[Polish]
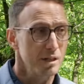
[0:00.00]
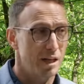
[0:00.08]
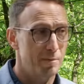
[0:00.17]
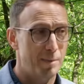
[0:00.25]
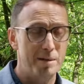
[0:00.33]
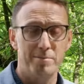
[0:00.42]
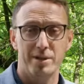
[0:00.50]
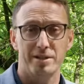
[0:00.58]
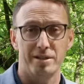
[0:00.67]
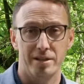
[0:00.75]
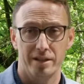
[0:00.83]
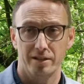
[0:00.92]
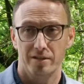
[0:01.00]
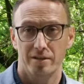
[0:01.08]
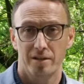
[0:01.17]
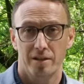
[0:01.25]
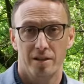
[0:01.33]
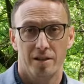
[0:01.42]
jak pan prezydent
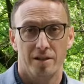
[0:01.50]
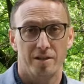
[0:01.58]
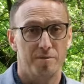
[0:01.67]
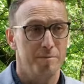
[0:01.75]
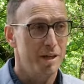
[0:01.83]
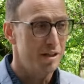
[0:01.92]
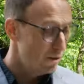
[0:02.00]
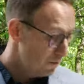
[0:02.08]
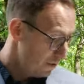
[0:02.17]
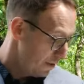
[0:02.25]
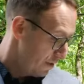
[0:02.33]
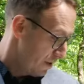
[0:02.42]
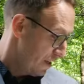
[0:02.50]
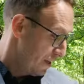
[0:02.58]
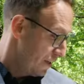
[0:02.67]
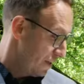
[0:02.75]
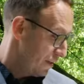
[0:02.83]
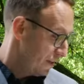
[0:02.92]
zmienił
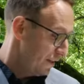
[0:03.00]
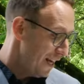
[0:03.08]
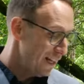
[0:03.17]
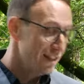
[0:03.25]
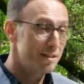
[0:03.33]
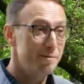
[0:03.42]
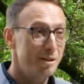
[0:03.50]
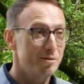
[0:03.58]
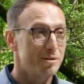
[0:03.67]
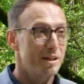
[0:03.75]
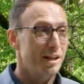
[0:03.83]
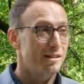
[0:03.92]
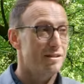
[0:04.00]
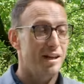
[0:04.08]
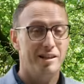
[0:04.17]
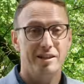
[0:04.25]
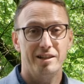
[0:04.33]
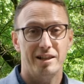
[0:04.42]
nagle zmienił
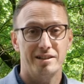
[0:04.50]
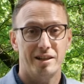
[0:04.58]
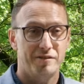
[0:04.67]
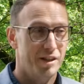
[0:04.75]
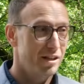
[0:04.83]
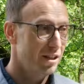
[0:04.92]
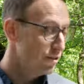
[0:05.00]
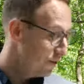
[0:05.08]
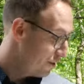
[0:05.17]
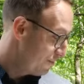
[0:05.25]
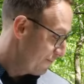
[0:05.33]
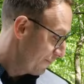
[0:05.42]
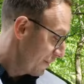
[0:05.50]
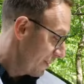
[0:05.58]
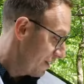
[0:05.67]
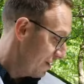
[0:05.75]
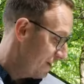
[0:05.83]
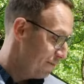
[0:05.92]
zdanie i nastawienie do
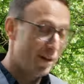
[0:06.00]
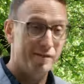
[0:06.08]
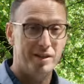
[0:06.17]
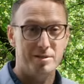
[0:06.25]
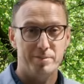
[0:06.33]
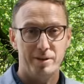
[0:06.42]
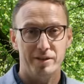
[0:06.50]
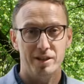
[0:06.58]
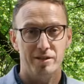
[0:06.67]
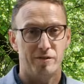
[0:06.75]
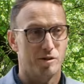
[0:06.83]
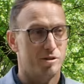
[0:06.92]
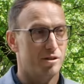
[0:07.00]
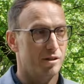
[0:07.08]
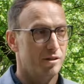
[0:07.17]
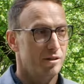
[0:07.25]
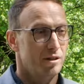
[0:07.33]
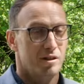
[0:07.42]
e, Prawa i
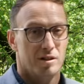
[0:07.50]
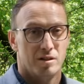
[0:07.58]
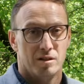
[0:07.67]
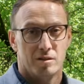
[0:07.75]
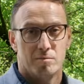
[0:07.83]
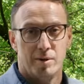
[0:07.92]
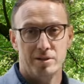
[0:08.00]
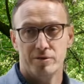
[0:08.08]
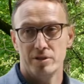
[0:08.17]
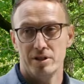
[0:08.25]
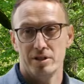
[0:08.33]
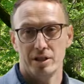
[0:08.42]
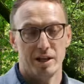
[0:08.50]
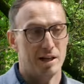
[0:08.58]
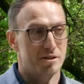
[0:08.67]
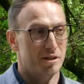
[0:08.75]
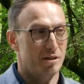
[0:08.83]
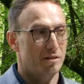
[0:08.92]
Sprawiedliwości. Państwo
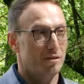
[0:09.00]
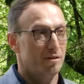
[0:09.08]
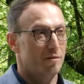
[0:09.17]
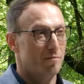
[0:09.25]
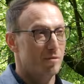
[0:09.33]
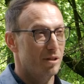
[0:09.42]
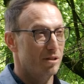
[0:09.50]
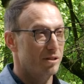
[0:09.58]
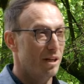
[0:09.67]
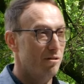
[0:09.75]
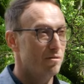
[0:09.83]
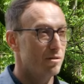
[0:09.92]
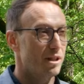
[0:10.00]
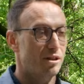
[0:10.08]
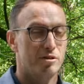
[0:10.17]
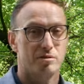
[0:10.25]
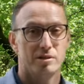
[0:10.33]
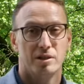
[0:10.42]
dziennikarze przez całą
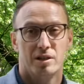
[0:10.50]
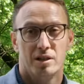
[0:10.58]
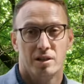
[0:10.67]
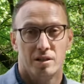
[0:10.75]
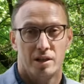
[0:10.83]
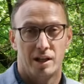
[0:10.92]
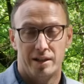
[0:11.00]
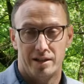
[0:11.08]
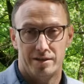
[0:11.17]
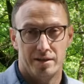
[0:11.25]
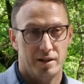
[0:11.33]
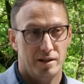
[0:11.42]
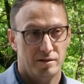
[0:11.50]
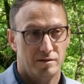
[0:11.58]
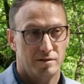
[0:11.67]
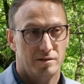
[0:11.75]
ostatnią kadencję